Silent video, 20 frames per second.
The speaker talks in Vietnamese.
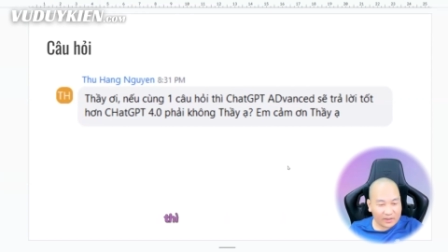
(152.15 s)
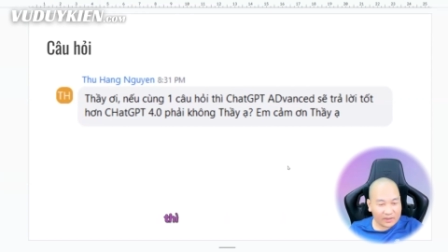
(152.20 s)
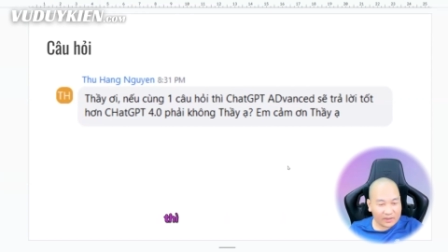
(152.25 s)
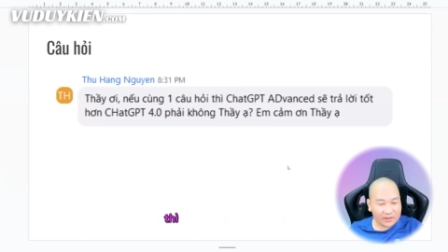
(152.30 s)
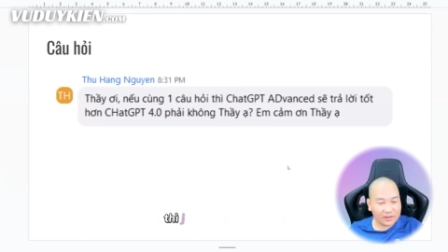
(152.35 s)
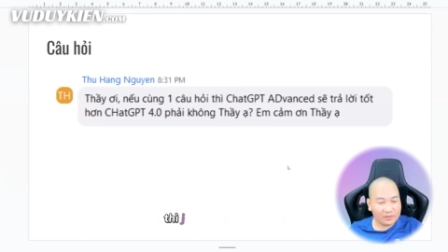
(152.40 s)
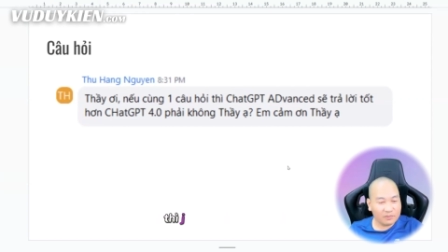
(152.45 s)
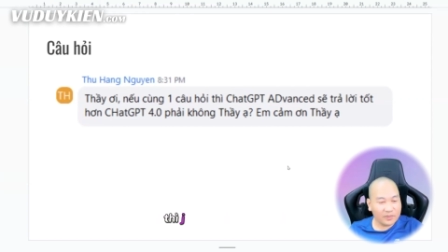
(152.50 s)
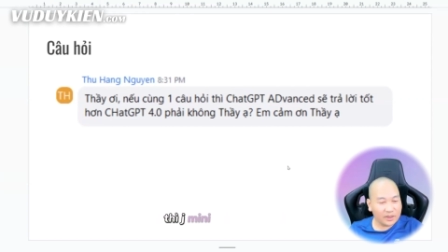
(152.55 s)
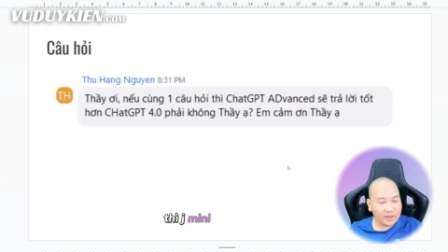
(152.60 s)
thì
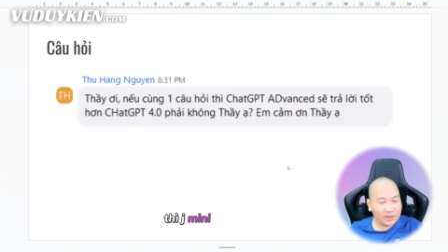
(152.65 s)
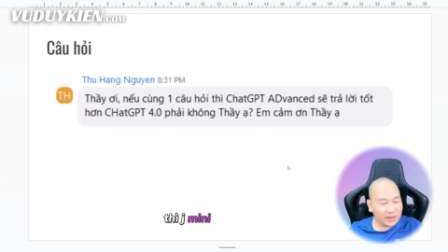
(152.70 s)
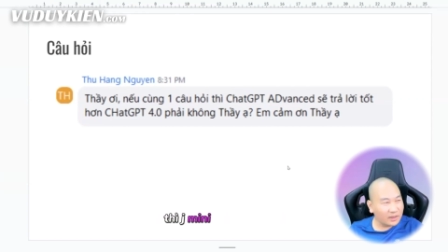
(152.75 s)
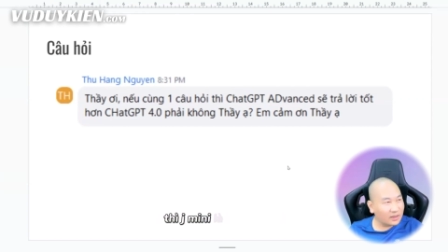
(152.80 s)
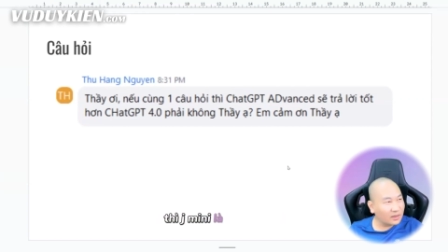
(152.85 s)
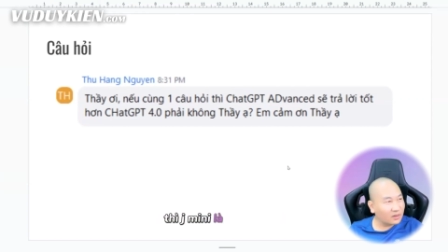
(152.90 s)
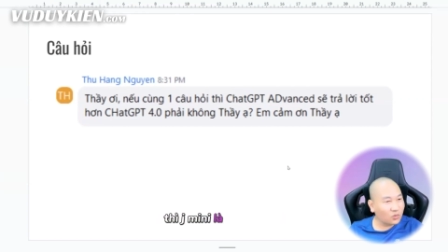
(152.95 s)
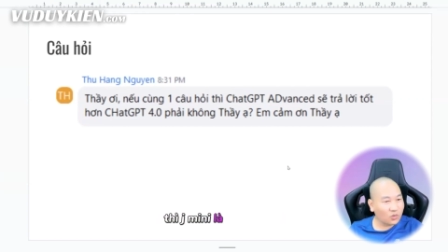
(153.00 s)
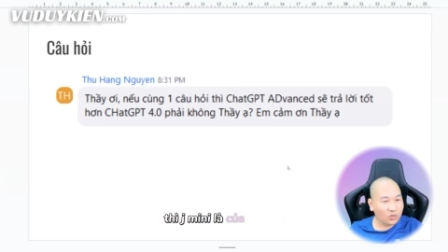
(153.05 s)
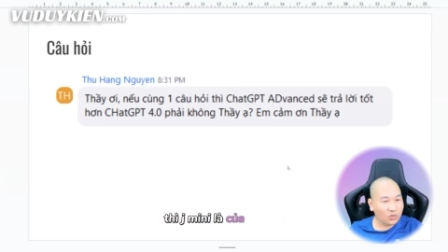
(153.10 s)

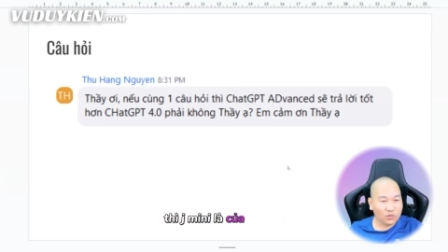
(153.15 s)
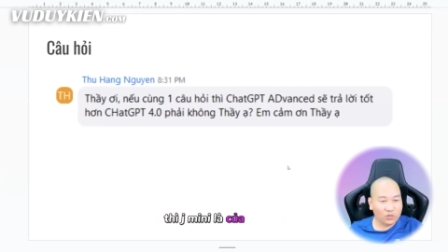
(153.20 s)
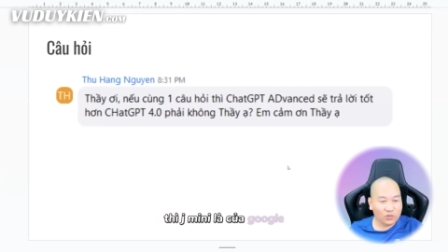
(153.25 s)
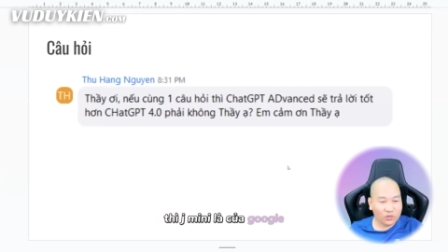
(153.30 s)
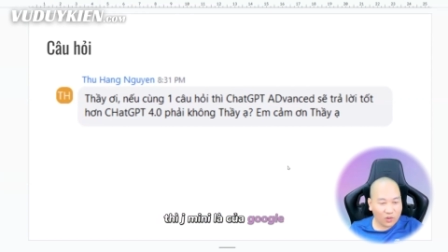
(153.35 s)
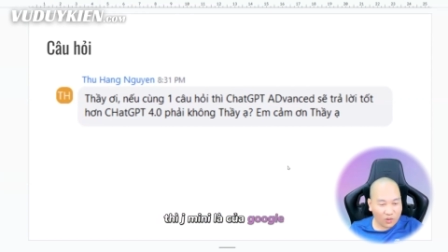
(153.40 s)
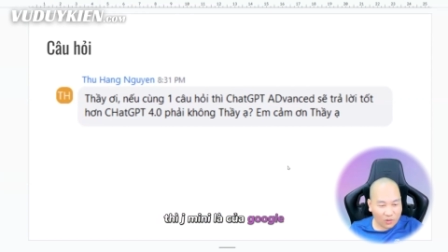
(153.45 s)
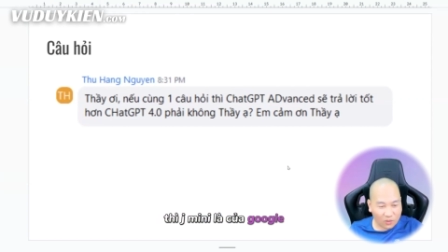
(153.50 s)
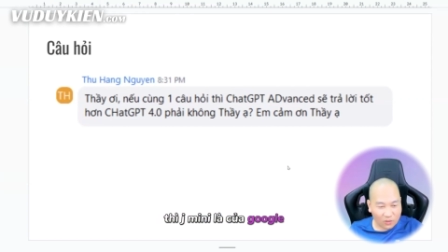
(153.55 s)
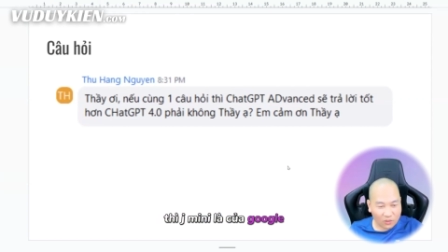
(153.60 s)
Gemini là của
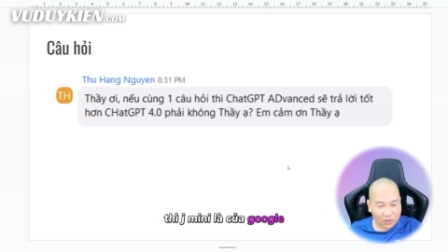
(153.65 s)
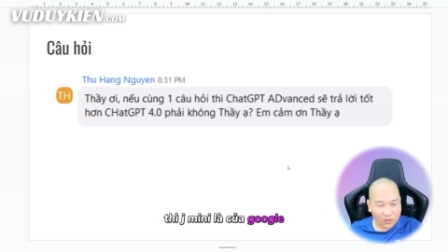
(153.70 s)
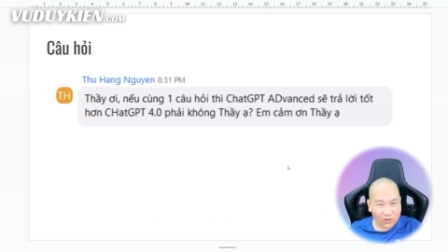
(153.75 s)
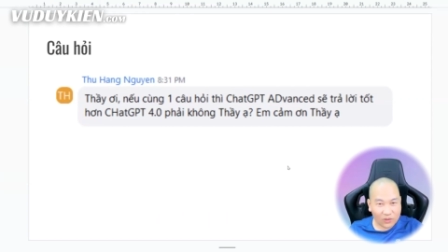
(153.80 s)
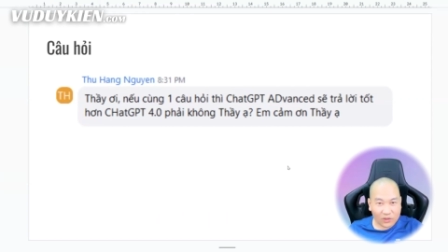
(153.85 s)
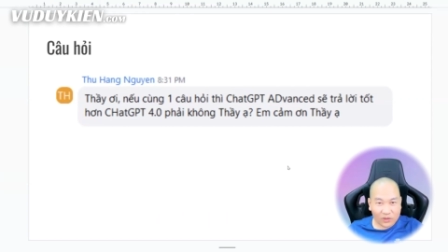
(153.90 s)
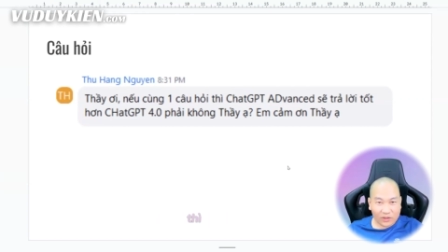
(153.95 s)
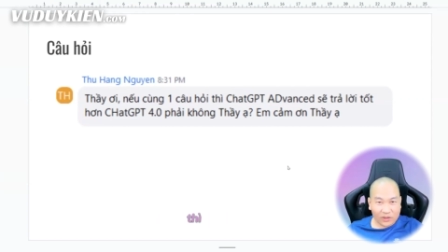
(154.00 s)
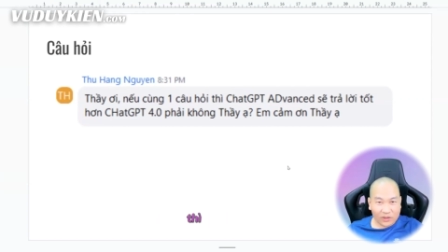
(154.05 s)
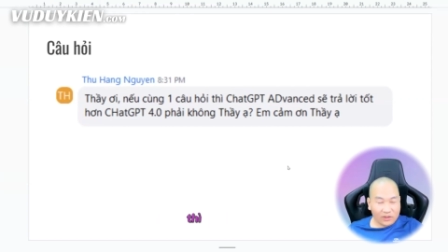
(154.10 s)
Google
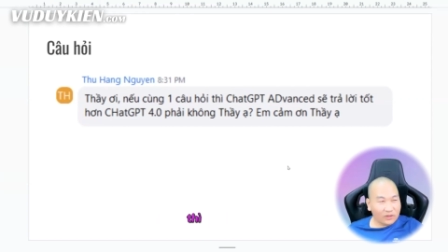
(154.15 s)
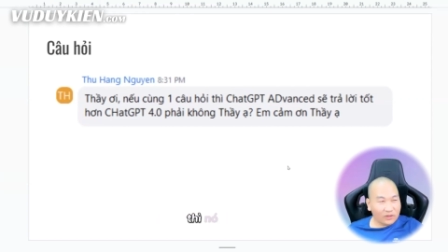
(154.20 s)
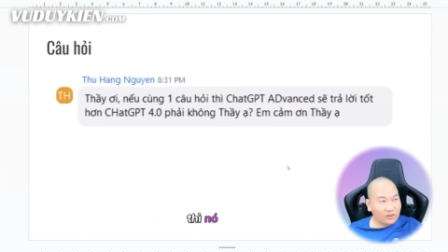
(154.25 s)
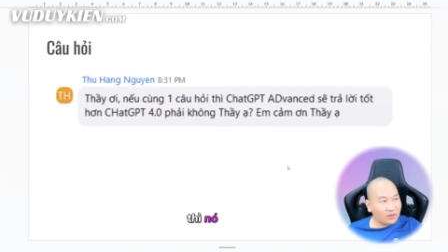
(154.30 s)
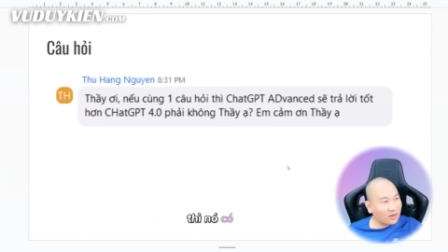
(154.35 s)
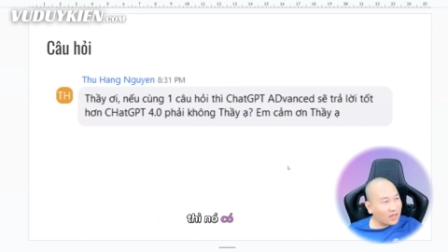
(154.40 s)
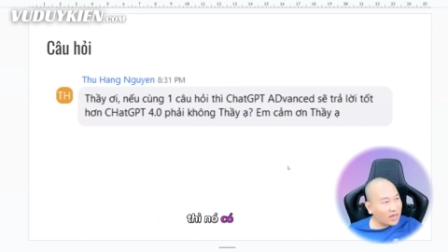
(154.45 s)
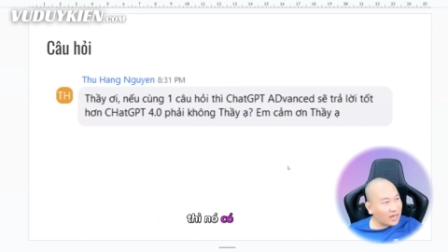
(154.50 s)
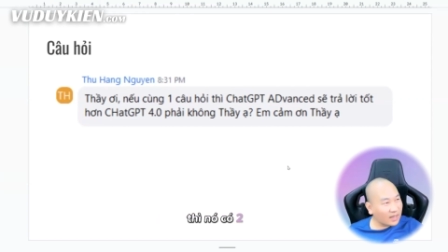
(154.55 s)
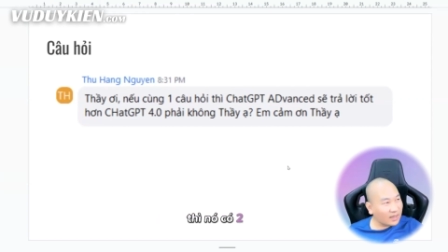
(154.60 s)
thì nó
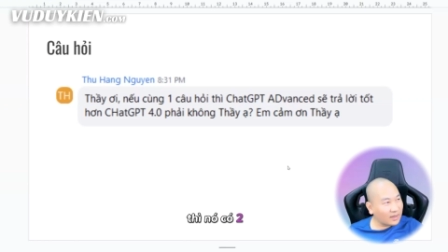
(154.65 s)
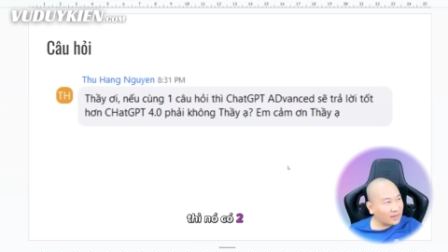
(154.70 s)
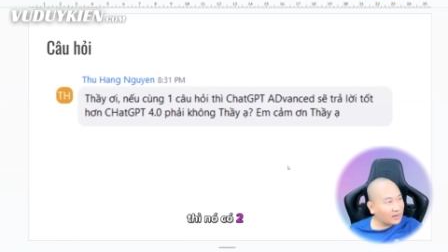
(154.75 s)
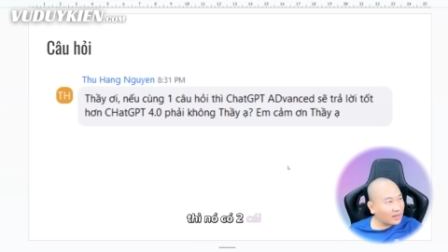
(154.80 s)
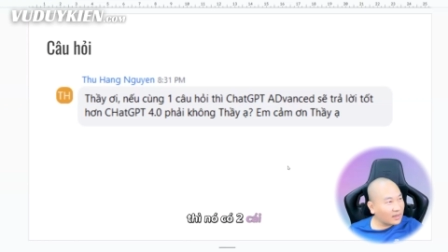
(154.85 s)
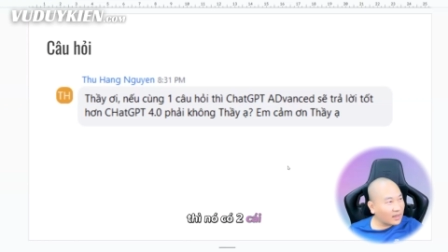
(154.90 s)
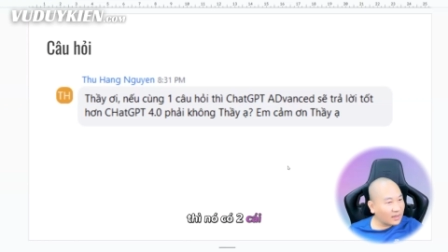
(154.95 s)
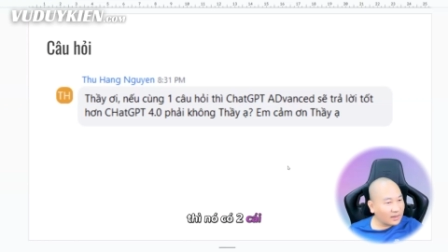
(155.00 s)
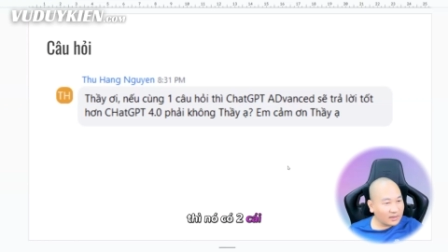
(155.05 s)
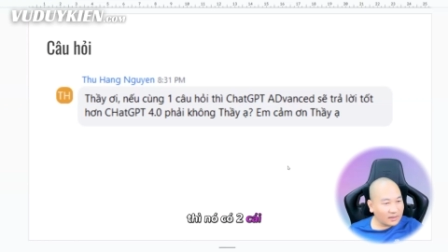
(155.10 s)
có hai
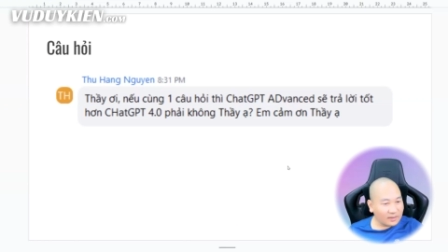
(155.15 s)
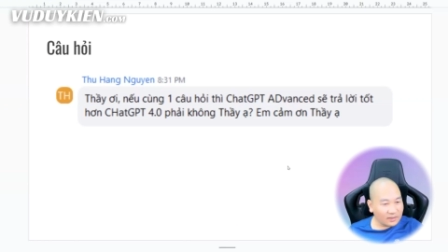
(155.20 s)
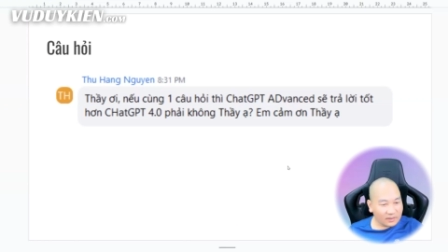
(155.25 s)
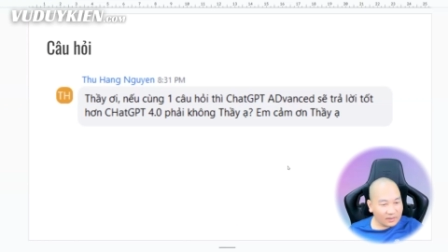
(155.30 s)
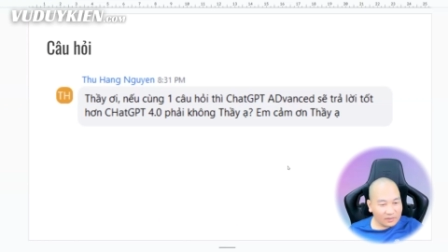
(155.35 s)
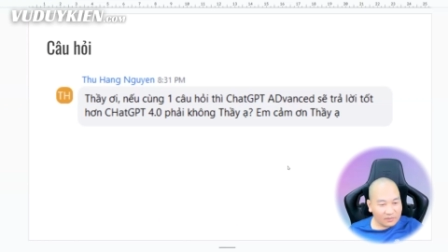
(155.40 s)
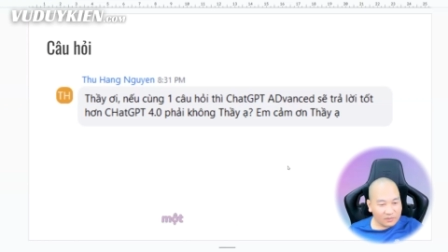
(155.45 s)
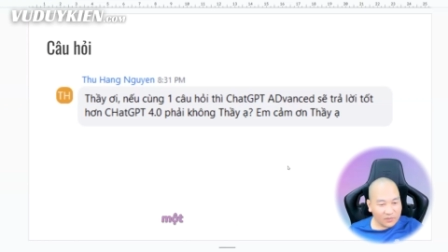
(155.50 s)
cái,